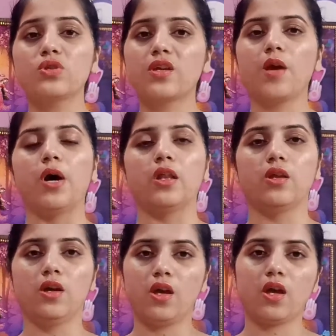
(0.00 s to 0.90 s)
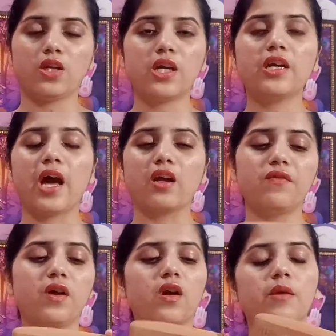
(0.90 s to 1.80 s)
उसके बाद ठीक है टैंगल
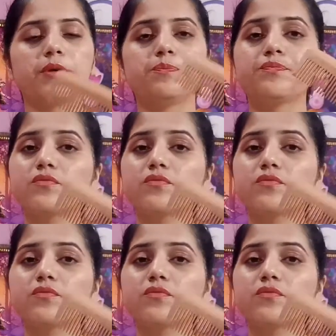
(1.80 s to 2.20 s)
फ्री करने में